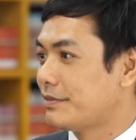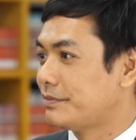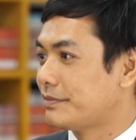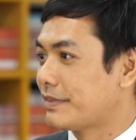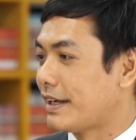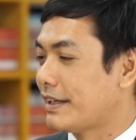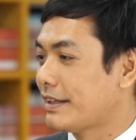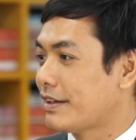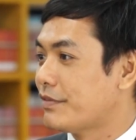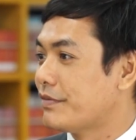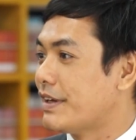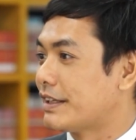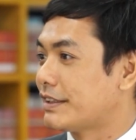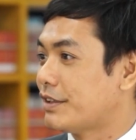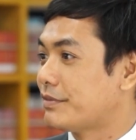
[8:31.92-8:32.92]
trong cái
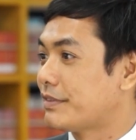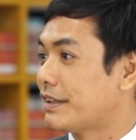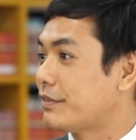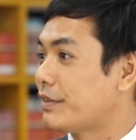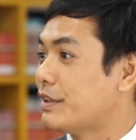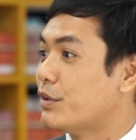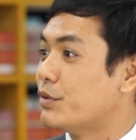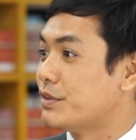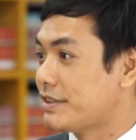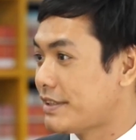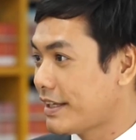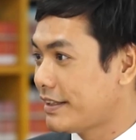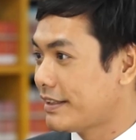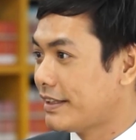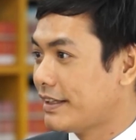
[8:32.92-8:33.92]
công việc trong cái
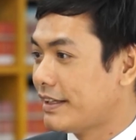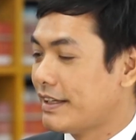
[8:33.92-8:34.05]
logistics